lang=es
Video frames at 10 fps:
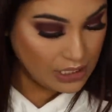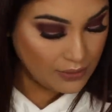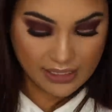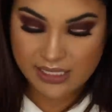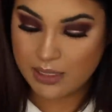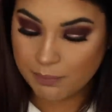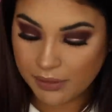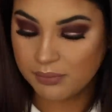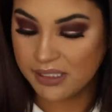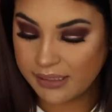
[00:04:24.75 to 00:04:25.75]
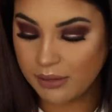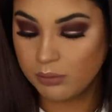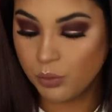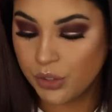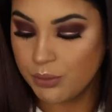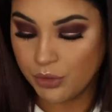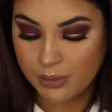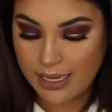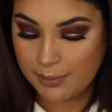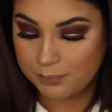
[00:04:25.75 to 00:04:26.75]
la verdad sí pigmentan muy muy
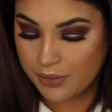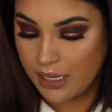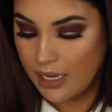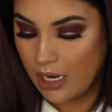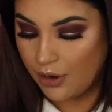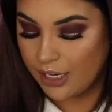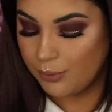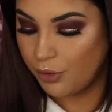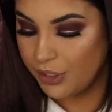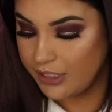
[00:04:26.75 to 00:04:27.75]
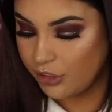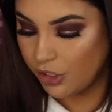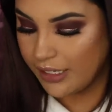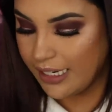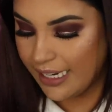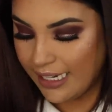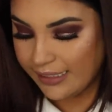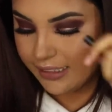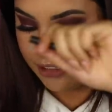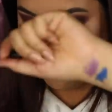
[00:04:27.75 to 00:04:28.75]
bien. Ahora voy con este